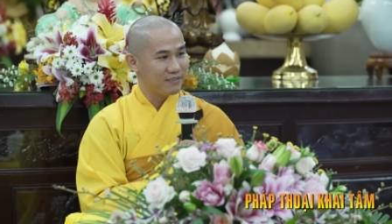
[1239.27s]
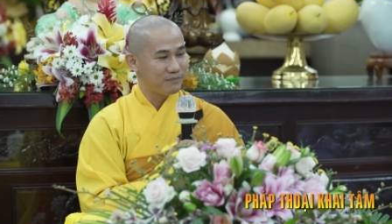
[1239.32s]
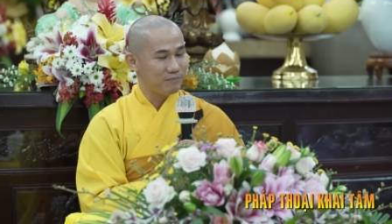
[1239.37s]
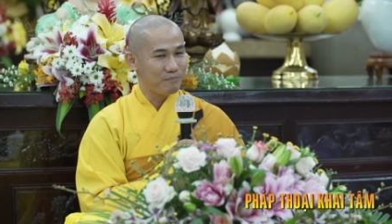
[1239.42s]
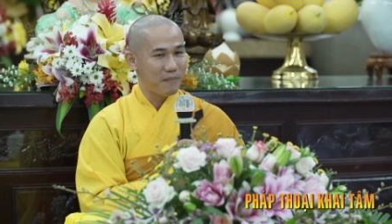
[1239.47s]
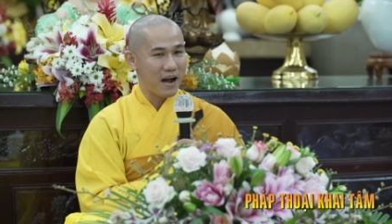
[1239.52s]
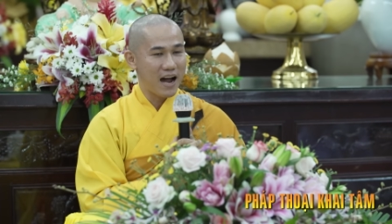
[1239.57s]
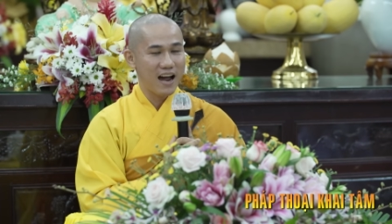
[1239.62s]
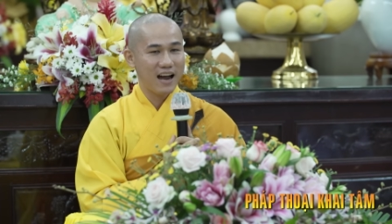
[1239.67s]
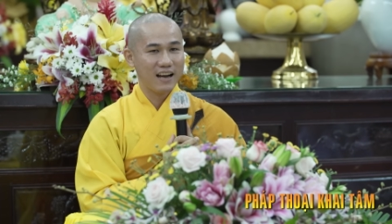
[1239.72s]

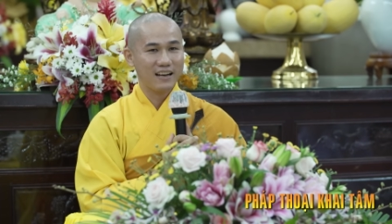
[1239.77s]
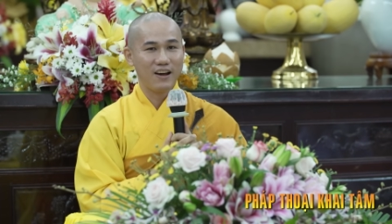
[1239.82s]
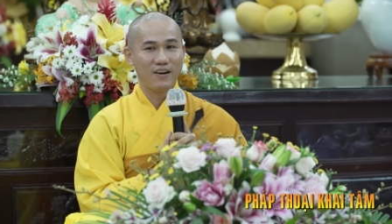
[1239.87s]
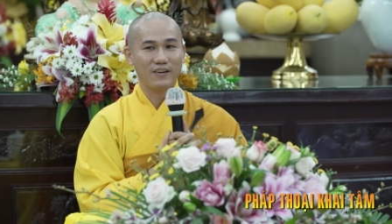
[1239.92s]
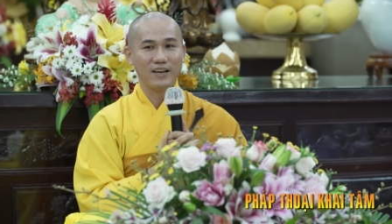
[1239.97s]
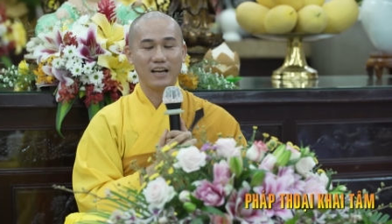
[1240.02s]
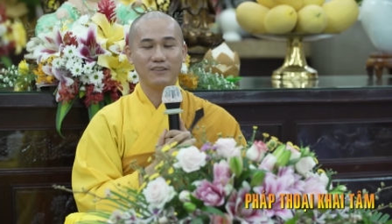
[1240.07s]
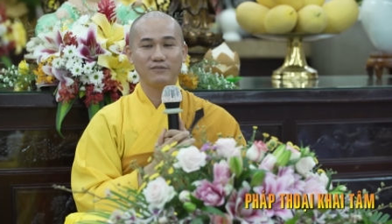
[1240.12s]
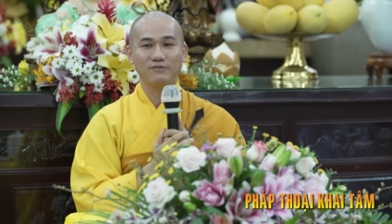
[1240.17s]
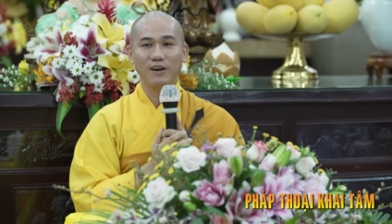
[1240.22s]
mà
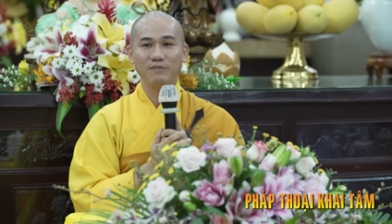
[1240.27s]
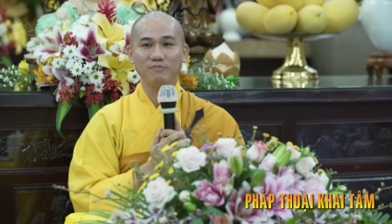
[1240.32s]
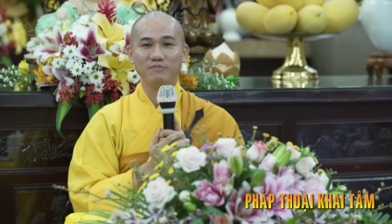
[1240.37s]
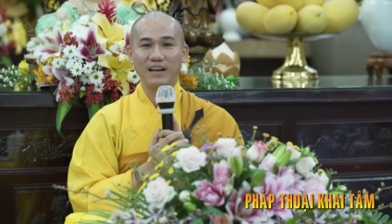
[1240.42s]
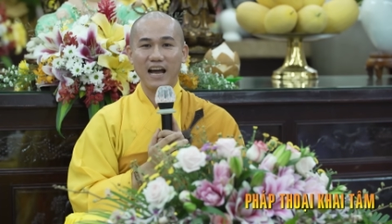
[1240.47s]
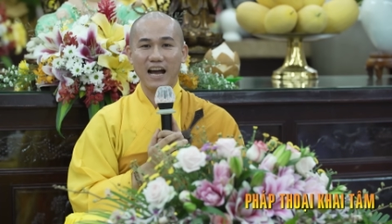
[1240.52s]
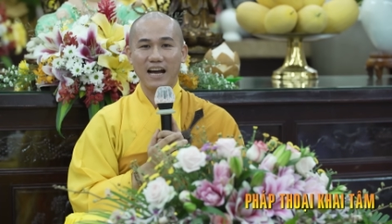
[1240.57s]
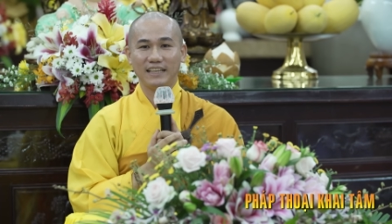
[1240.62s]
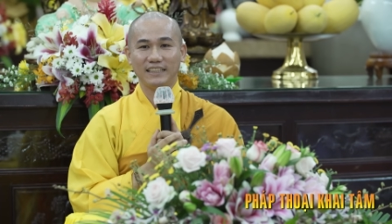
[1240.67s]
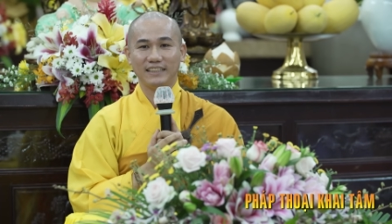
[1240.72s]
loại hạnh phúc
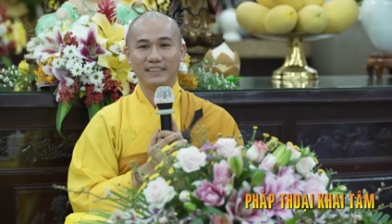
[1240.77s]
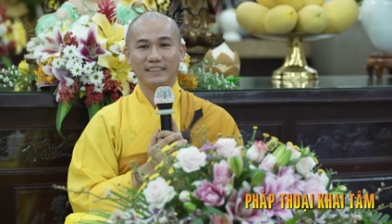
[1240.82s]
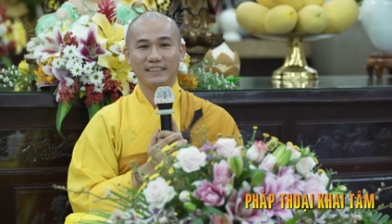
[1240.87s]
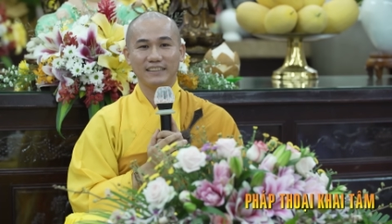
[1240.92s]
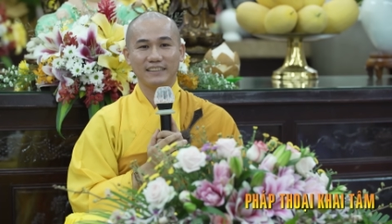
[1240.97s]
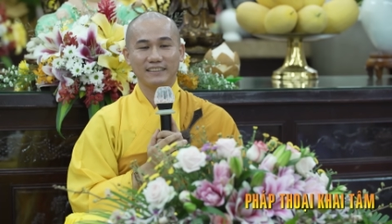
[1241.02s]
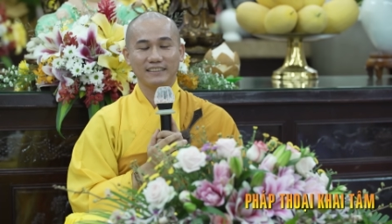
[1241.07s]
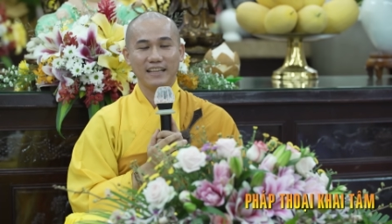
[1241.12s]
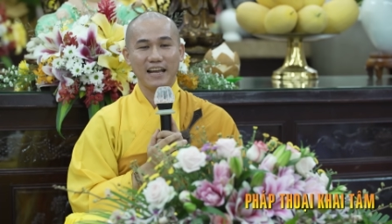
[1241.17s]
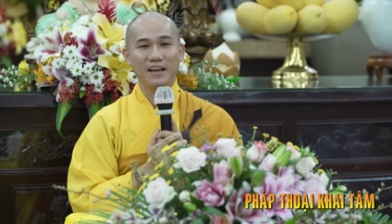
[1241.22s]
này
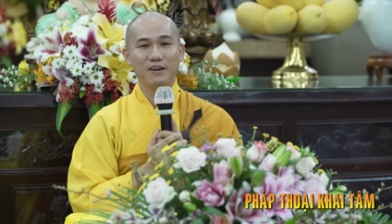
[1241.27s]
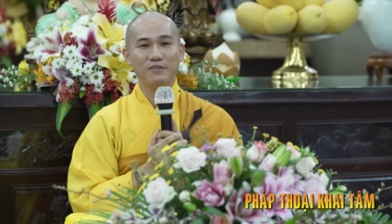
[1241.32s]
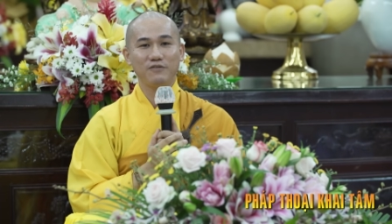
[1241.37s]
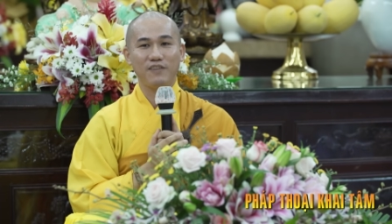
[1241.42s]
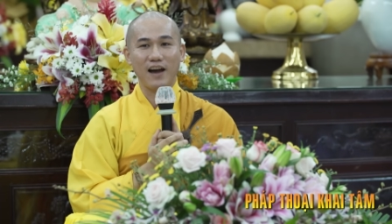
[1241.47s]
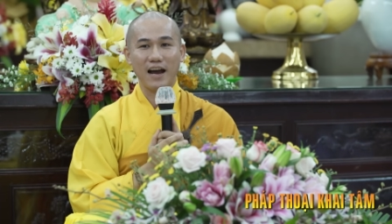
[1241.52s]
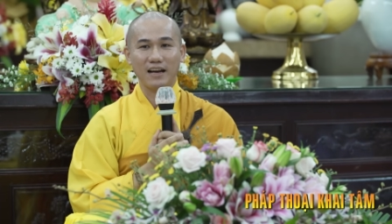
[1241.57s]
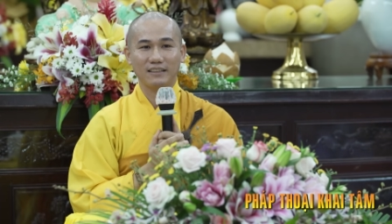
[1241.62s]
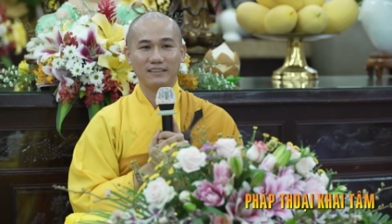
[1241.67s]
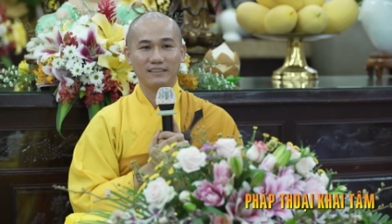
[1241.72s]
theo
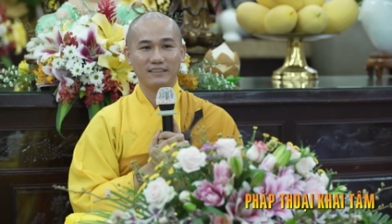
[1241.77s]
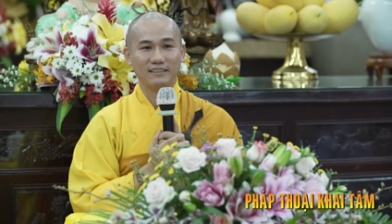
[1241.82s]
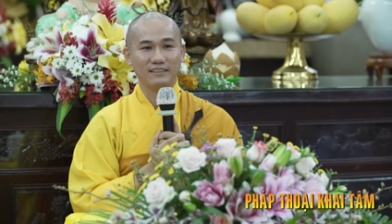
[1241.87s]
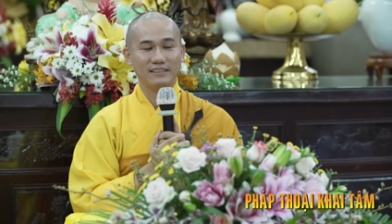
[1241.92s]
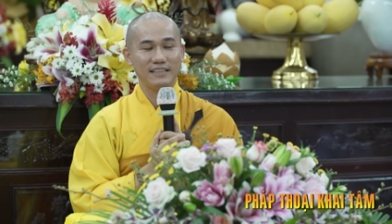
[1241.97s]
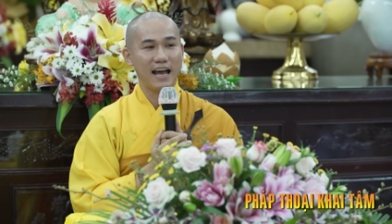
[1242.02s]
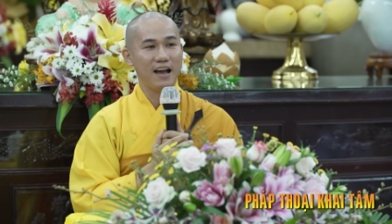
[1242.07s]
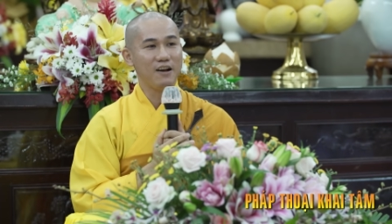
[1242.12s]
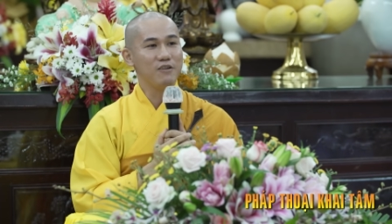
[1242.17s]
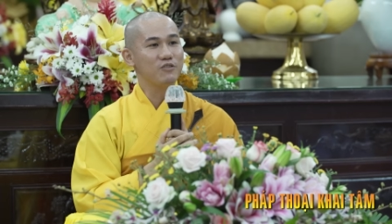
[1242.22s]
Phật
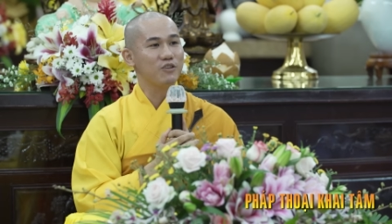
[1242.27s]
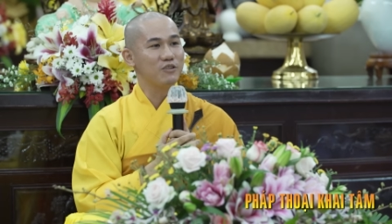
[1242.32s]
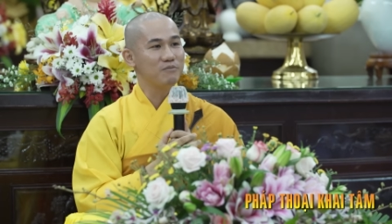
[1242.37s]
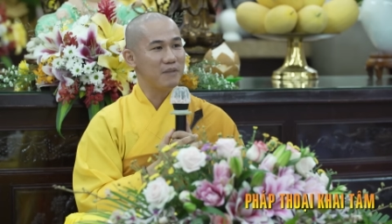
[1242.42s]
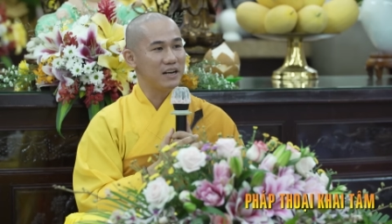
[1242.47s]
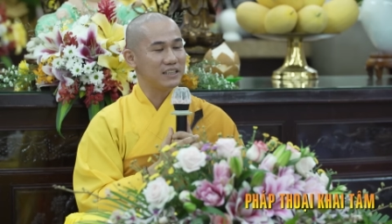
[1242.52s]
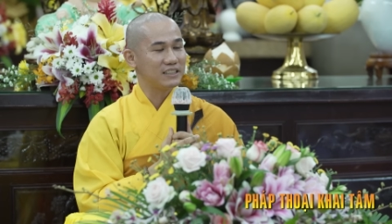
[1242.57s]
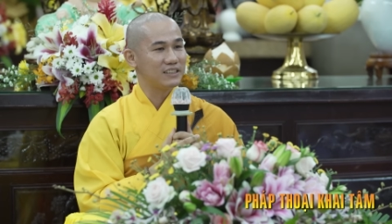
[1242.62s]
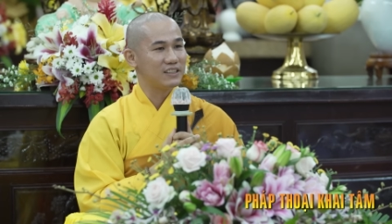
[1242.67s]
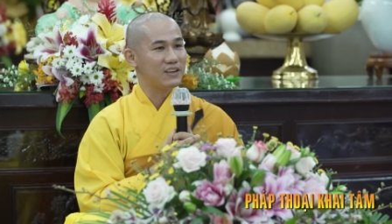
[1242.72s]
giáo của
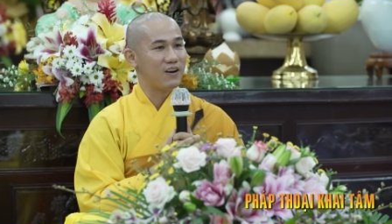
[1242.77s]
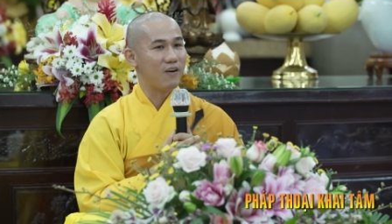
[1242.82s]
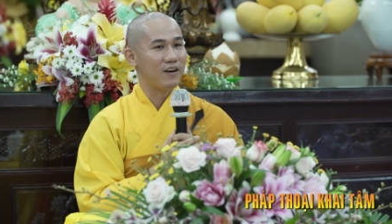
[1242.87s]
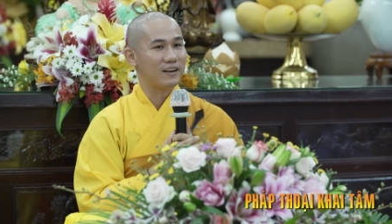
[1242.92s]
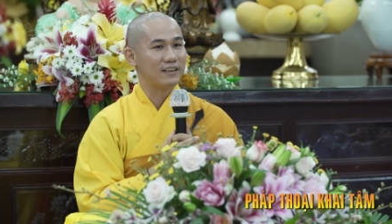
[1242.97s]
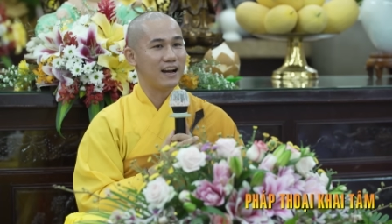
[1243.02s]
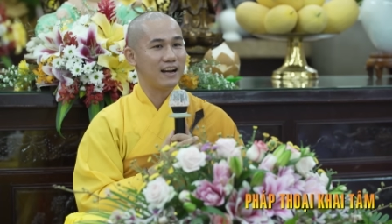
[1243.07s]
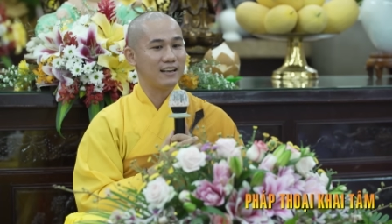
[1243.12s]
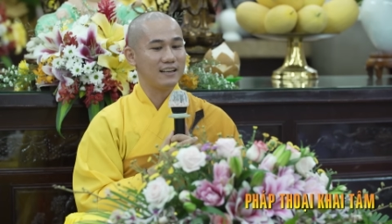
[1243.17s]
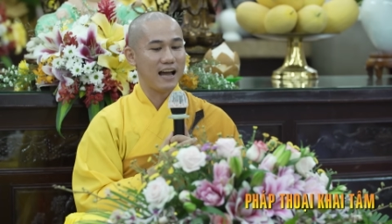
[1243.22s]
mình
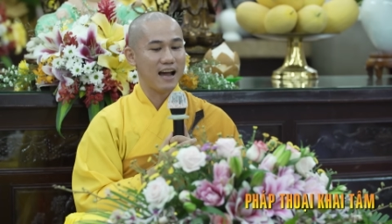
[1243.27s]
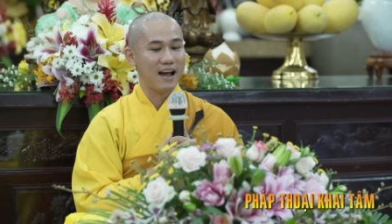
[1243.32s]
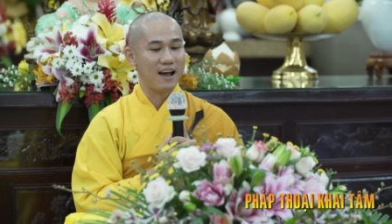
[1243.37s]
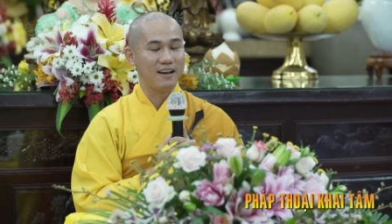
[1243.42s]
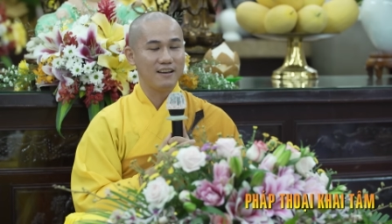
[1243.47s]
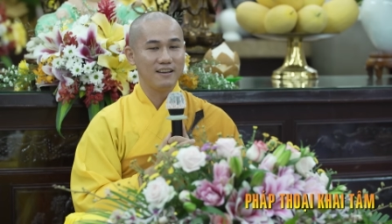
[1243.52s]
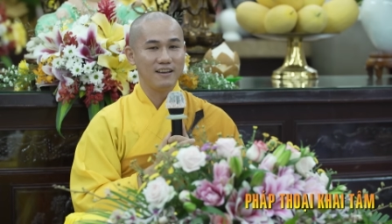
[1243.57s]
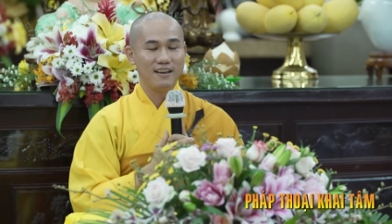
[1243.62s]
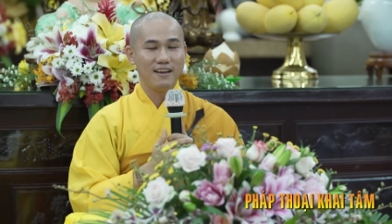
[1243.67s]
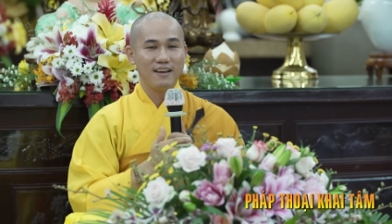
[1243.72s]
gọi đó là